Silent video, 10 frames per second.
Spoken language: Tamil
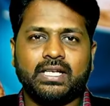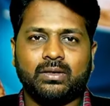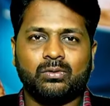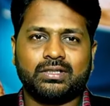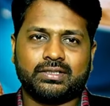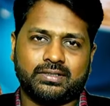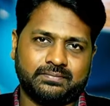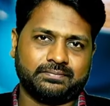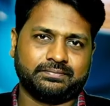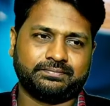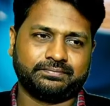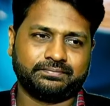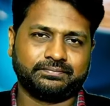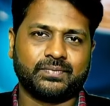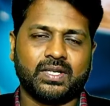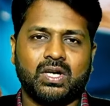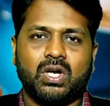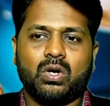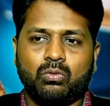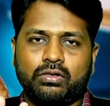ஃபீல் ஐ ஒர்த்
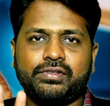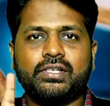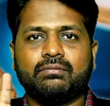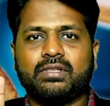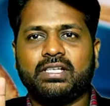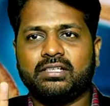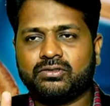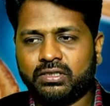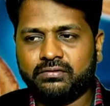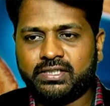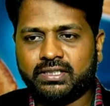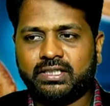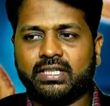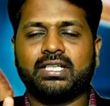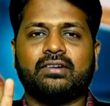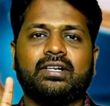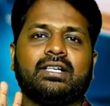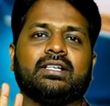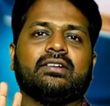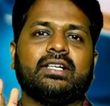ஒரு விஷயம் நீங்கள் சொல்ல விஷயத்திலிருந்து
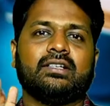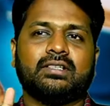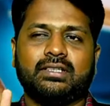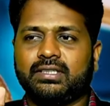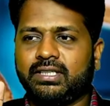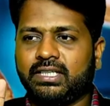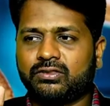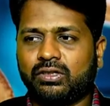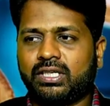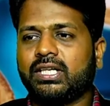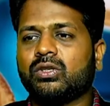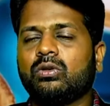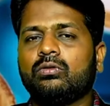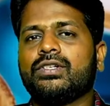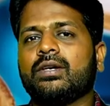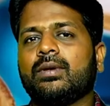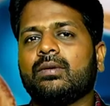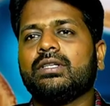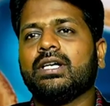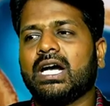அவர்கள் அவர்கள் வந்து நீங்கள் சொல்கிற ஏதோ ஒரு
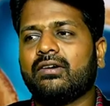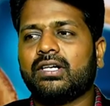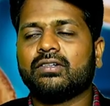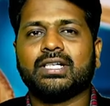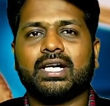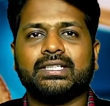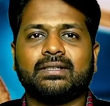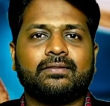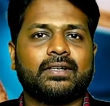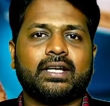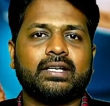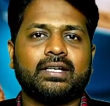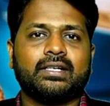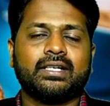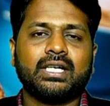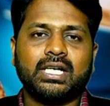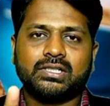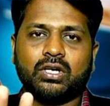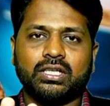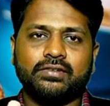விஷயம் என்பது அவர்கள் வந்து அன்கம்ஃபர்ட் ஆகியிருக்கு
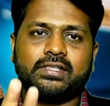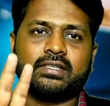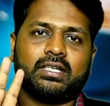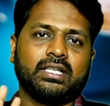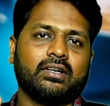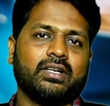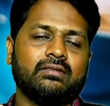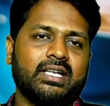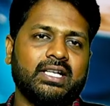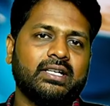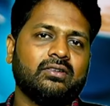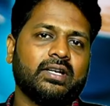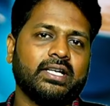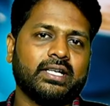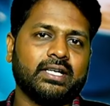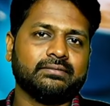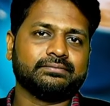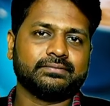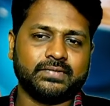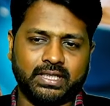ஸோ அந்த விஷயத்திலிருந்து அவர்கள் விலகி இருக்கணும்னு
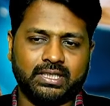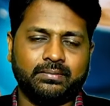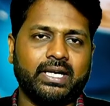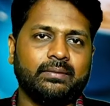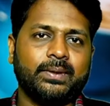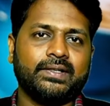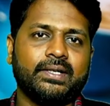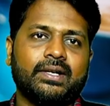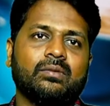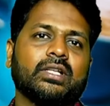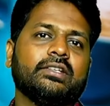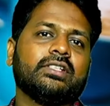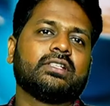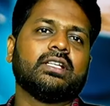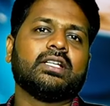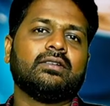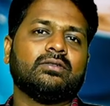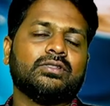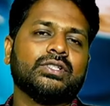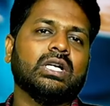நினைக்கிறாங்க எந்த மேட்டரை பேசிகிட்டு இருக்குமோ அந்த விஷயத்துலேருந்து
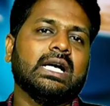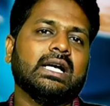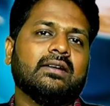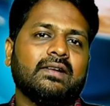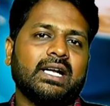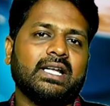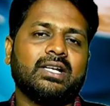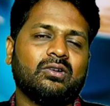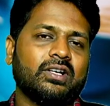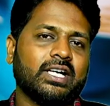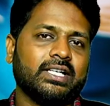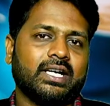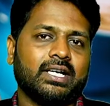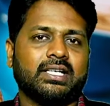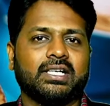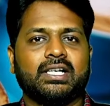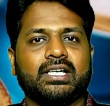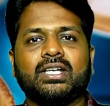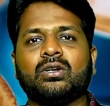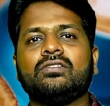அவர் கொஞ்சம் விலகி இருக்கணும்னு நினைக்கிறாங்க
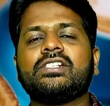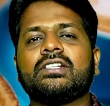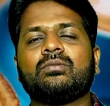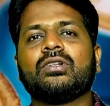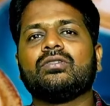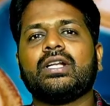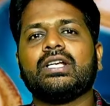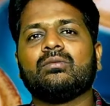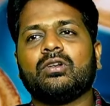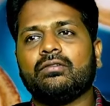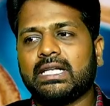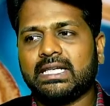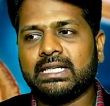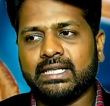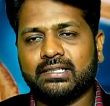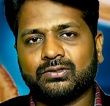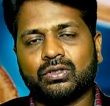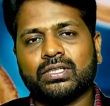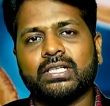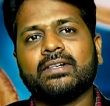இன்னொரு விஷயத்தை பொறுத்த வரைக்கும் ஒரு வேலை
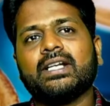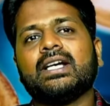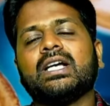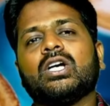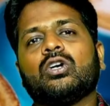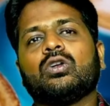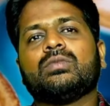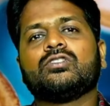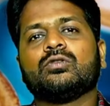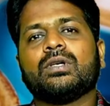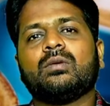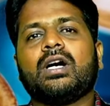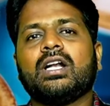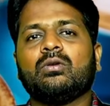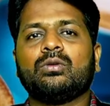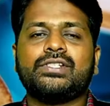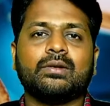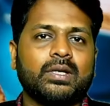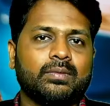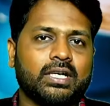நீங்கள் சொல்வதை விட ரொம்ப சூப்பர்பான ஒரு
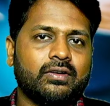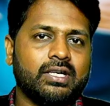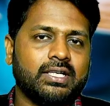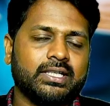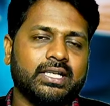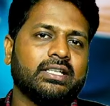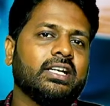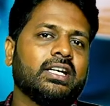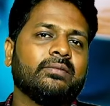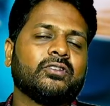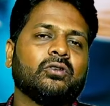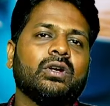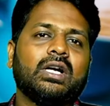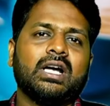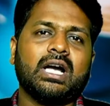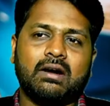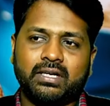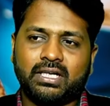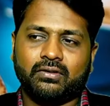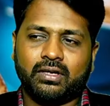விஷயம் என்பது அவர்களுக்கு தெரிந்திருக்கலாம் ஸோ
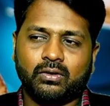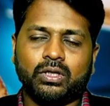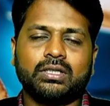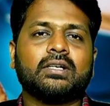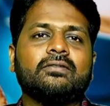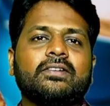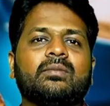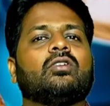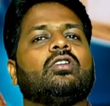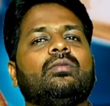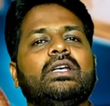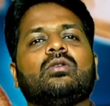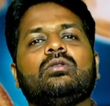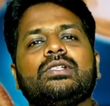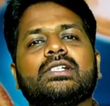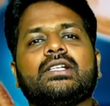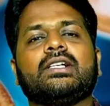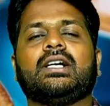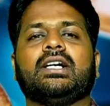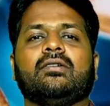அவர்கள் அவங்கள ஒர்த்தாக ஃபீல் பண்ணணும் அப்படிங்கிற ஒரு
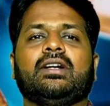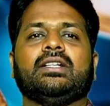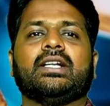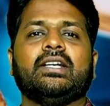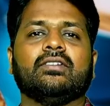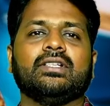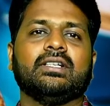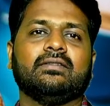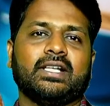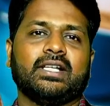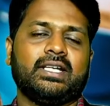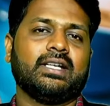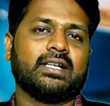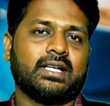விஷயத்திற்காக அவர்கள் தன்னை வந்து விலகி